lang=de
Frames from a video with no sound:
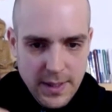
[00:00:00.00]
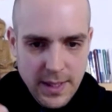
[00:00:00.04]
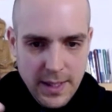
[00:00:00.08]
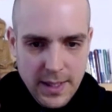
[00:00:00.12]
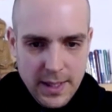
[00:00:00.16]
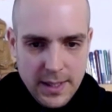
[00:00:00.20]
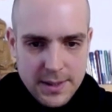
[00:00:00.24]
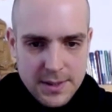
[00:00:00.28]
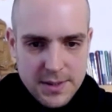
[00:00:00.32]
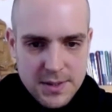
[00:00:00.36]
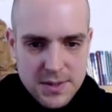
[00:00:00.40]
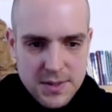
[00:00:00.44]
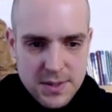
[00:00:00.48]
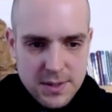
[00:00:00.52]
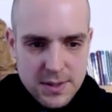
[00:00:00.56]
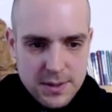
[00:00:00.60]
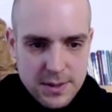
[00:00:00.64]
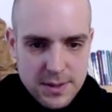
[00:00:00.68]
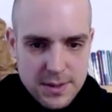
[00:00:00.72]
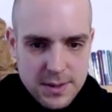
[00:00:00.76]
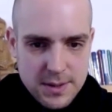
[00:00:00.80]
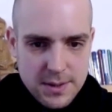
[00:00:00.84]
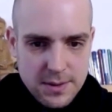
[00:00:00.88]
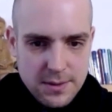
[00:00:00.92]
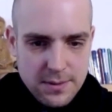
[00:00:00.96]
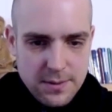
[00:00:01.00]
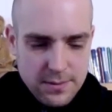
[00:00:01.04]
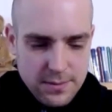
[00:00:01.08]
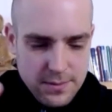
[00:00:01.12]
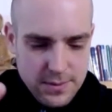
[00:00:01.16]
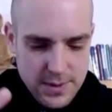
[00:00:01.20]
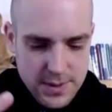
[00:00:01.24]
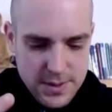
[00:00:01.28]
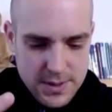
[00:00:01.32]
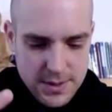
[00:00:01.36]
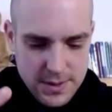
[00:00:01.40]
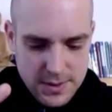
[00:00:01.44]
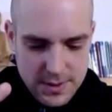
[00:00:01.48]
ja, diese
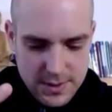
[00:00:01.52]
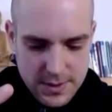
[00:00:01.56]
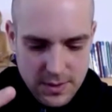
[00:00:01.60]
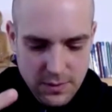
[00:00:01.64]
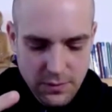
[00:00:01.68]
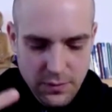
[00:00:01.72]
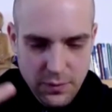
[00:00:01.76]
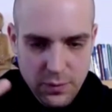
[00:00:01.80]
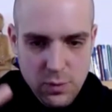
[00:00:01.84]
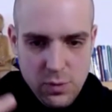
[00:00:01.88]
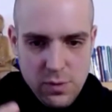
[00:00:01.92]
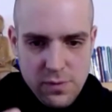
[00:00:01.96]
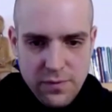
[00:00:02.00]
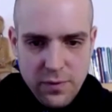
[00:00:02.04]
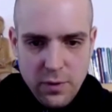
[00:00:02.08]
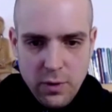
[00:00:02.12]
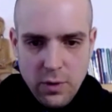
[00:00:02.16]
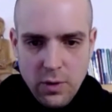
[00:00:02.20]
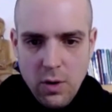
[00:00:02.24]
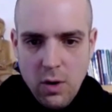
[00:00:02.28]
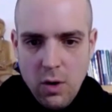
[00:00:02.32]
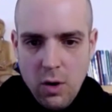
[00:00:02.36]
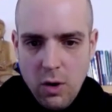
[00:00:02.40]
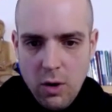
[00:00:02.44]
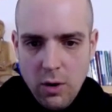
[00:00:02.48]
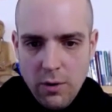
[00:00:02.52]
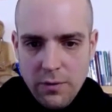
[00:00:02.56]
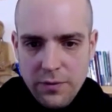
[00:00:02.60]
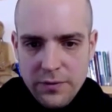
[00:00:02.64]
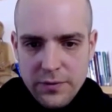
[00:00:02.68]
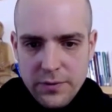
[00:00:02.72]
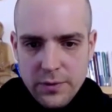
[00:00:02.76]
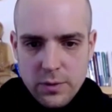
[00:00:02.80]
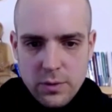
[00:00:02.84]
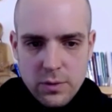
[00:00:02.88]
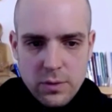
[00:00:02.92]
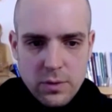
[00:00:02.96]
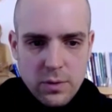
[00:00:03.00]
dieses Gefühl von
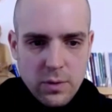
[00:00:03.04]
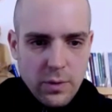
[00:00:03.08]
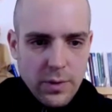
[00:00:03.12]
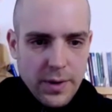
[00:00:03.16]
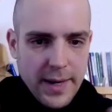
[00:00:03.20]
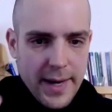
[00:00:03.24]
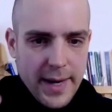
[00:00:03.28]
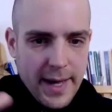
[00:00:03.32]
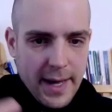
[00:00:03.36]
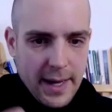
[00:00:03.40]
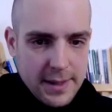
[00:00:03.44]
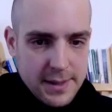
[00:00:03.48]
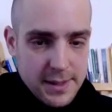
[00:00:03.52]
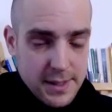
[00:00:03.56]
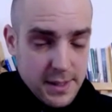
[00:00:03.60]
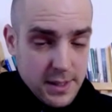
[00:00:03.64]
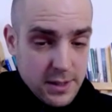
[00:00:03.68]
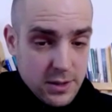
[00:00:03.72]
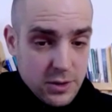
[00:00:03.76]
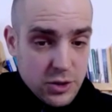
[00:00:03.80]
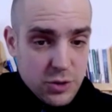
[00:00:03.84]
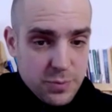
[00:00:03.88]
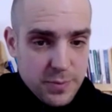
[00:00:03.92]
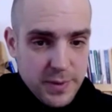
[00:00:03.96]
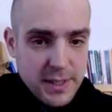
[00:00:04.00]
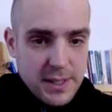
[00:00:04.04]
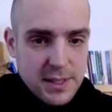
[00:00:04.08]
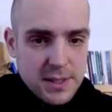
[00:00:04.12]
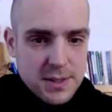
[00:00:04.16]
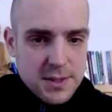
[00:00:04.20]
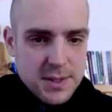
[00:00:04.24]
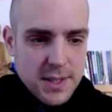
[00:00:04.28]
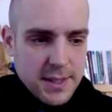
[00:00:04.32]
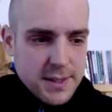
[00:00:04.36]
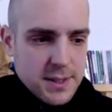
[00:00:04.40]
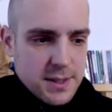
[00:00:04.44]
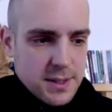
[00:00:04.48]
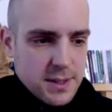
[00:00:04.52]
Hoffnung und die
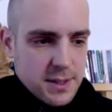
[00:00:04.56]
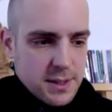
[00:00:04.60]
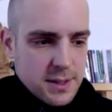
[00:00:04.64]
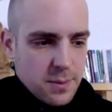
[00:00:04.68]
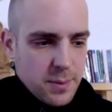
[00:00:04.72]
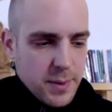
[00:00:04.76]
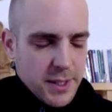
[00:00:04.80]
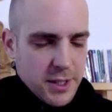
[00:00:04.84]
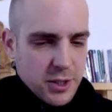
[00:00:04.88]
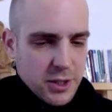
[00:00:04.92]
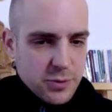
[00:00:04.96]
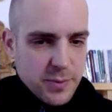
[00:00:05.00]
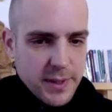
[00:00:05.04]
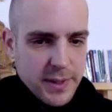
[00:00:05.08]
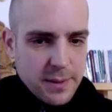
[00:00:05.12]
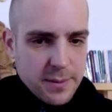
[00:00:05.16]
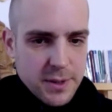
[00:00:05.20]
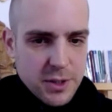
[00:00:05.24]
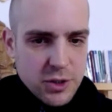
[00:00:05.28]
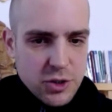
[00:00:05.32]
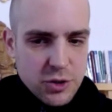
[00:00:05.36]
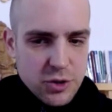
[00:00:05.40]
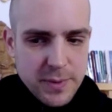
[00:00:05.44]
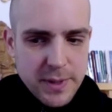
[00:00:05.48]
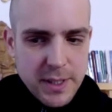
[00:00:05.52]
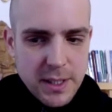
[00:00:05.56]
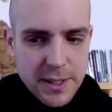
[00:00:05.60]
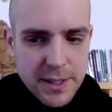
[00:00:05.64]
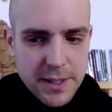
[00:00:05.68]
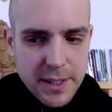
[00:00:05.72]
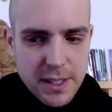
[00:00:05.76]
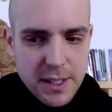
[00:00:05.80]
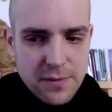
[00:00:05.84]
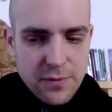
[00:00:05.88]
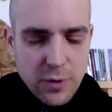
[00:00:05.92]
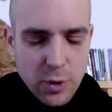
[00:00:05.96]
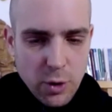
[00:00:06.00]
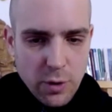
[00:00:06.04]
Spiegelseite, die Tibeter sprechen immer, die
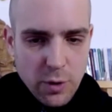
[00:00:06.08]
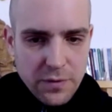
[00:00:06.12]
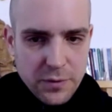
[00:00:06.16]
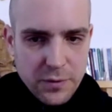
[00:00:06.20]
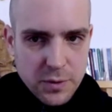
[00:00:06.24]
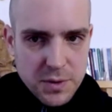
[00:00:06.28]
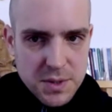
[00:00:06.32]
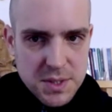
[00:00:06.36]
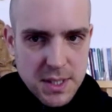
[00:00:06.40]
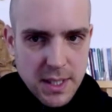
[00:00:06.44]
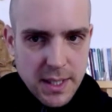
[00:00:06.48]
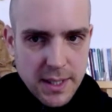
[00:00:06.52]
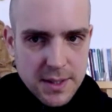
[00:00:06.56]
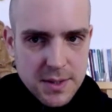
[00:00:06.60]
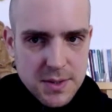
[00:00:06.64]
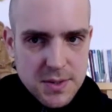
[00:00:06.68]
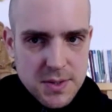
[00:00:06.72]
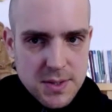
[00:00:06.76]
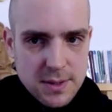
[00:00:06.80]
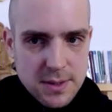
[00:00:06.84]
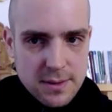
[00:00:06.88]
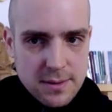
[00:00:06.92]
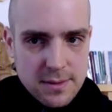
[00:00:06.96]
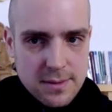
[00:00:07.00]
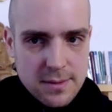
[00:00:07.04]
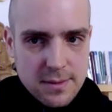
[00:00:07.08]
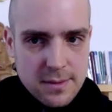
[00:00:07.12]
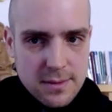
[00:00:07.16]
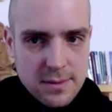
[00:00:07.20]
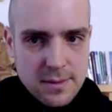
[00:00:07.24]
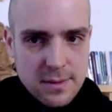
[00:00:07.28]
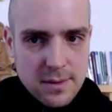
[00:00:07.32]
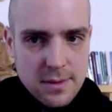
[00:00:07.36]
Spiegelenergie von Hoffnung ist Angst.